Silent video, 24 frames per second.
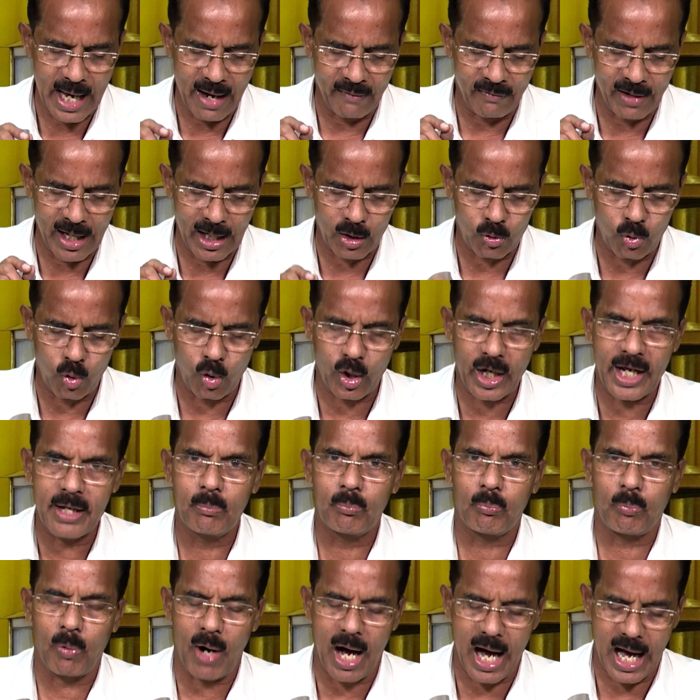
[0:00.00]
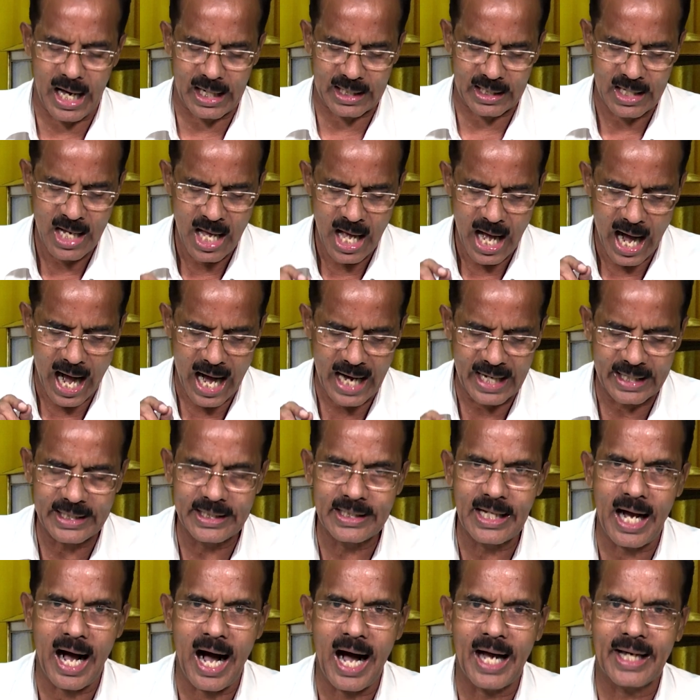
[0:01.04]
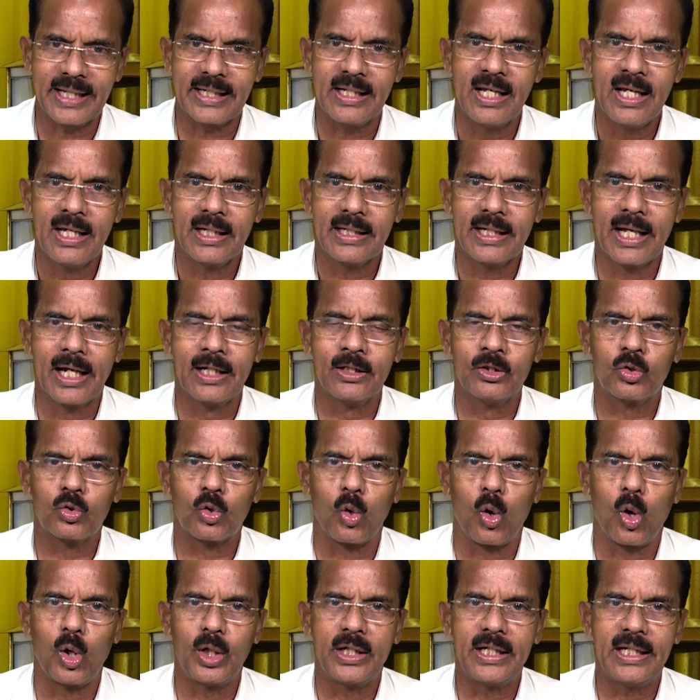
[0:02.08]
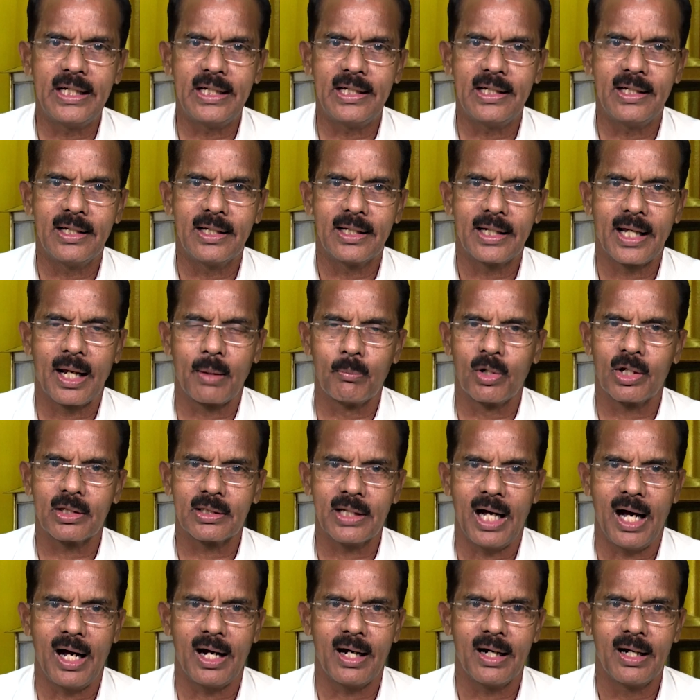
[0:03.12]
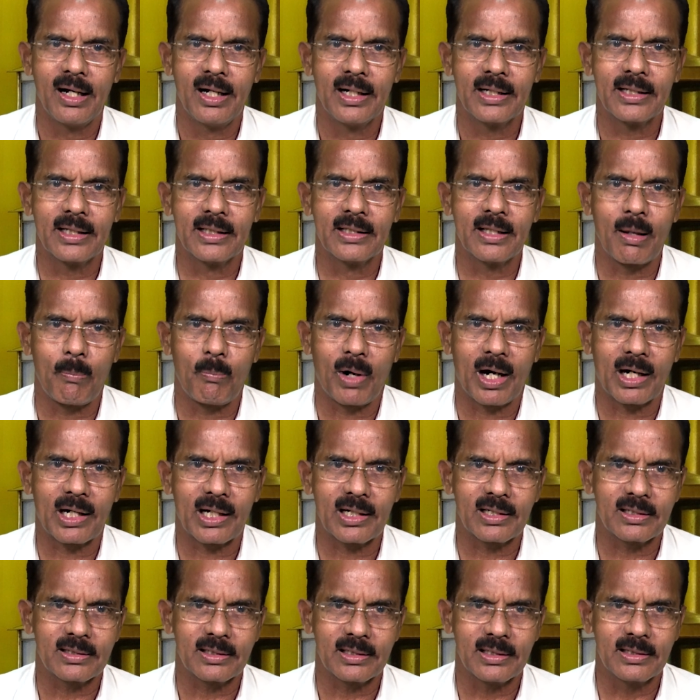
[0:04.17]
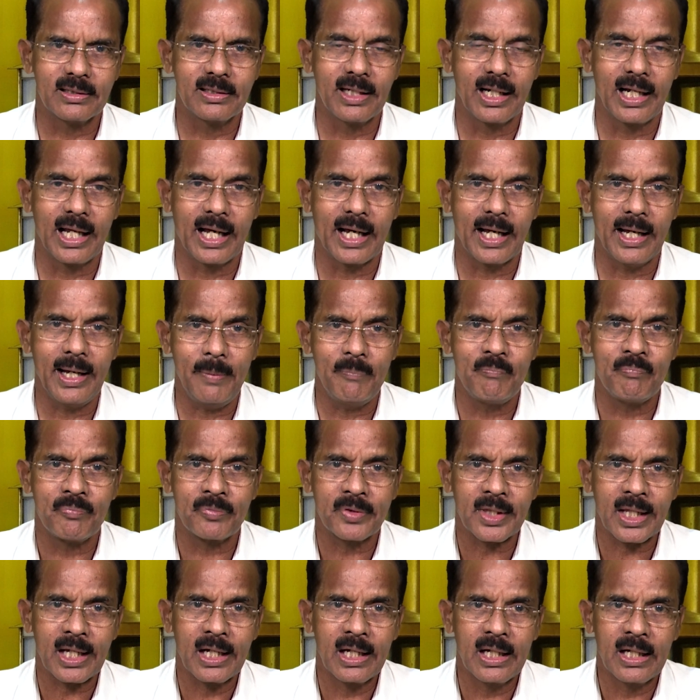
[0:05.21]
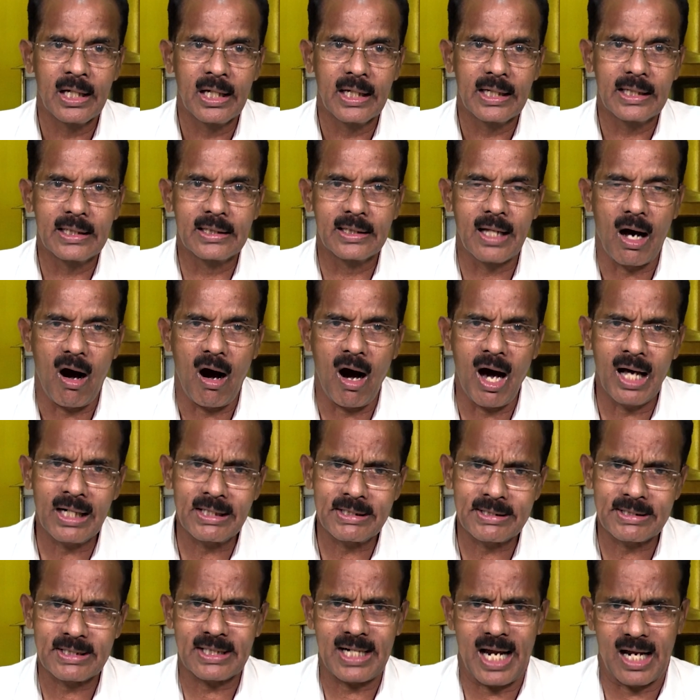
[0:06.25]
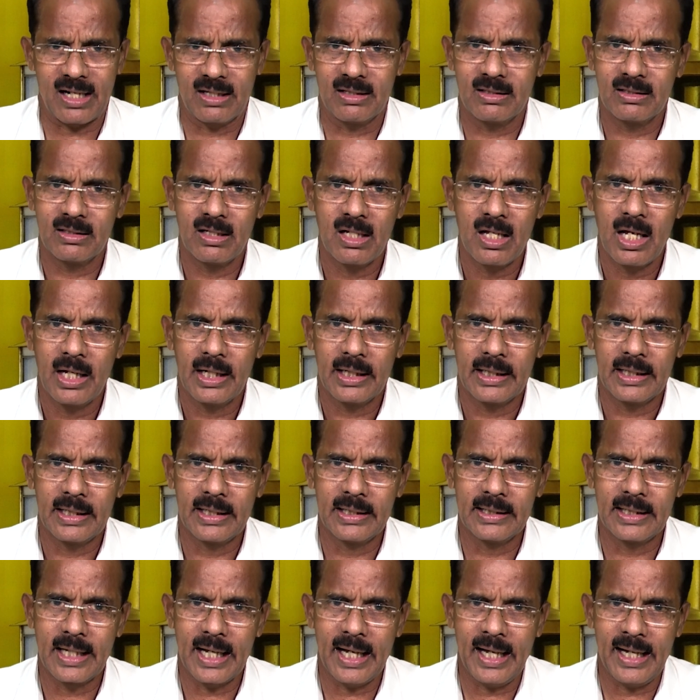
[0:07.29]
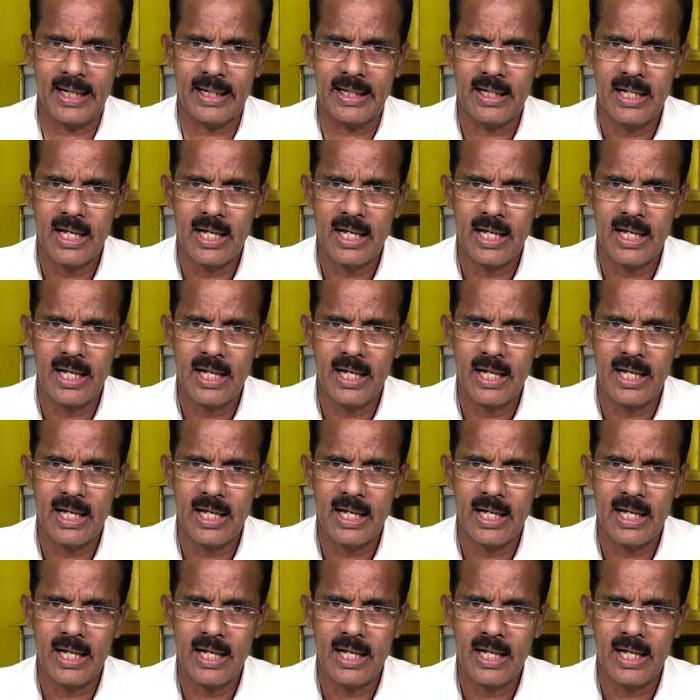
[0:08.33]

எவர் உரைப்பார் அறியாய் என் தோழி என்பதுதான் இந்த பாடல் இதில் இந்த ஆற்றல் இங்கே